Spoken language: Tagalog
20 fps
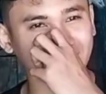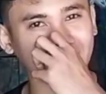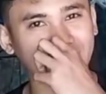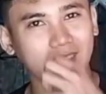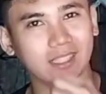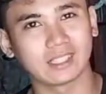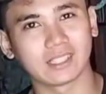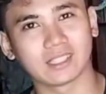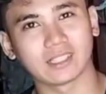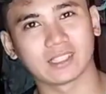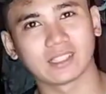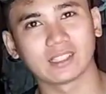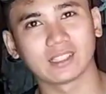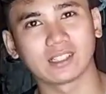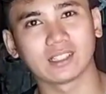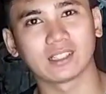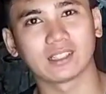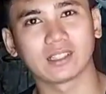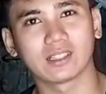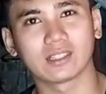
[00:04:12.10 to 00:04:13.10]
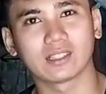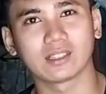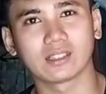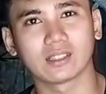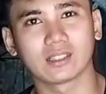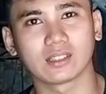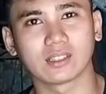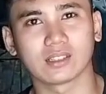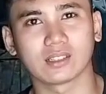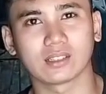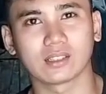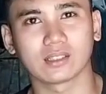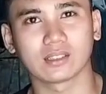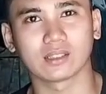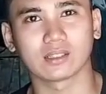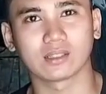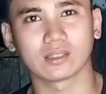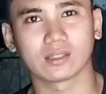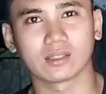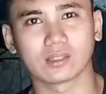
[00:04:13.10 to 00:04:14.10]
Eh, gusto namin pagalingin si yung
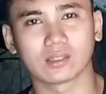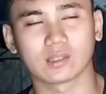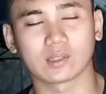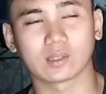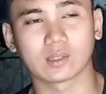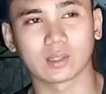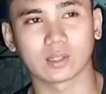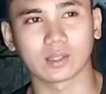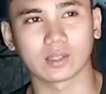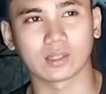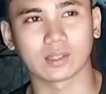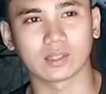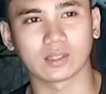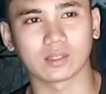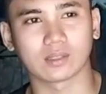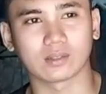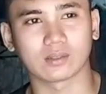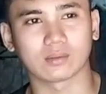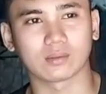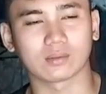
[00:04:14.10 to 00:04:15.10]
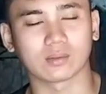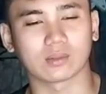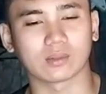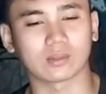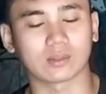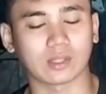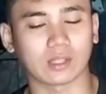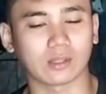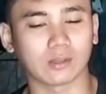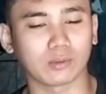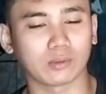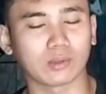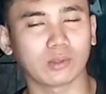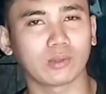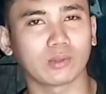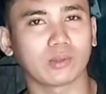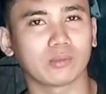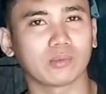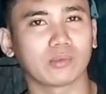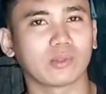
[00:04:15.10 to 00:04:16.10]
kapatid mo, si Darling Jean. Tatlong
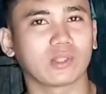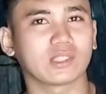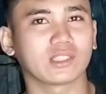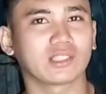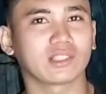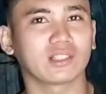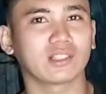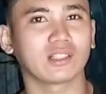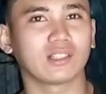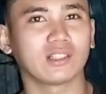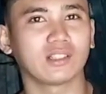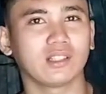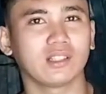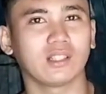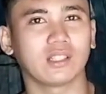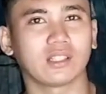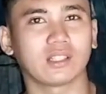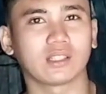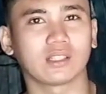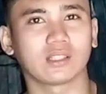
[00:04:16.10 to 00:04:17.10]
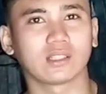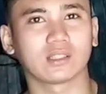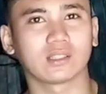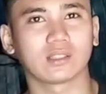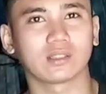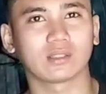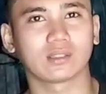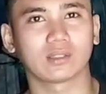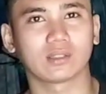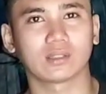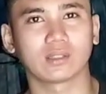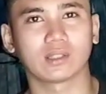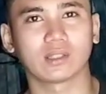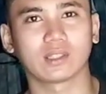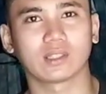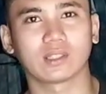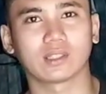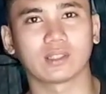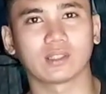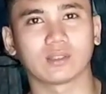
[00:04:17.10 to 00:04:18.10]
taon na po kasi siyang ganyan. Oo nga, tatlong taon na
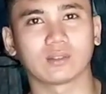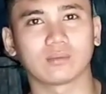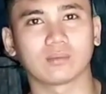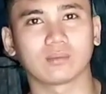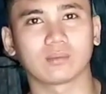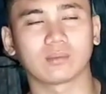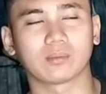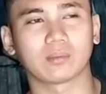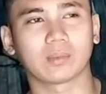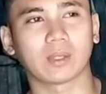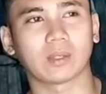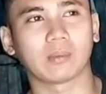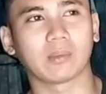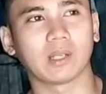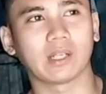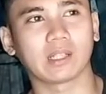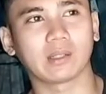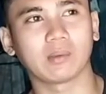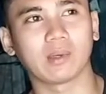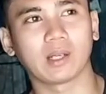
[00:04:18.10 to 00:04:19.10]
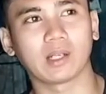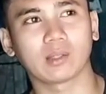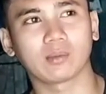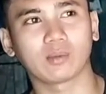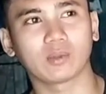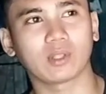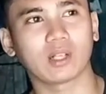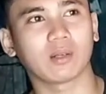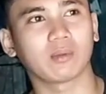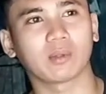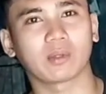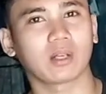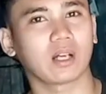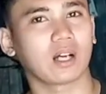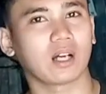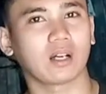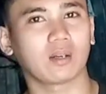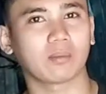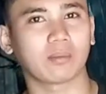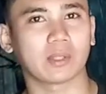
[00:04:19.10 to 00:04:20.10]
araw. raw. Pabalik-balik po kami
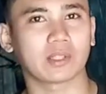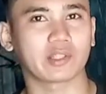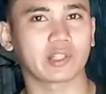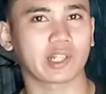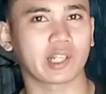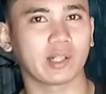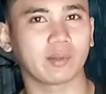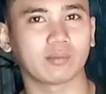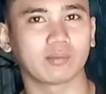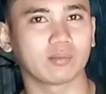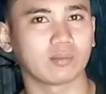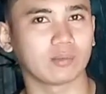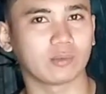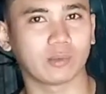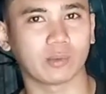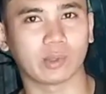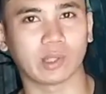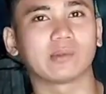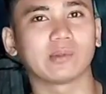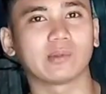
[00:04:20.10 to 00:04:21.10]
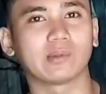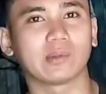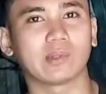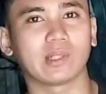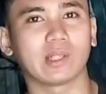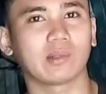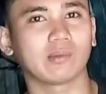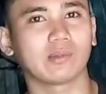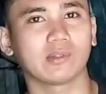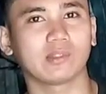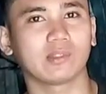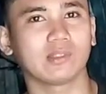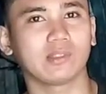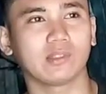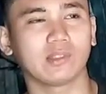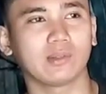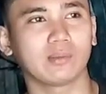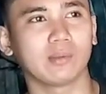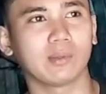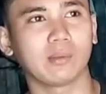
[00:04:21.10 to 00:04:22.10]
kakapa-check up. Wala
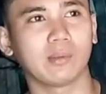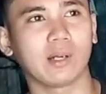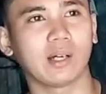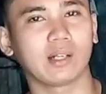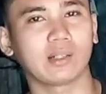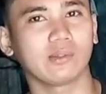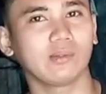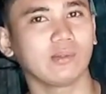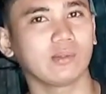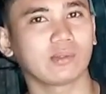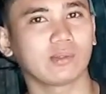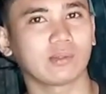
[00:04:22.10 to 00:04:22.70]
pong nagbabago.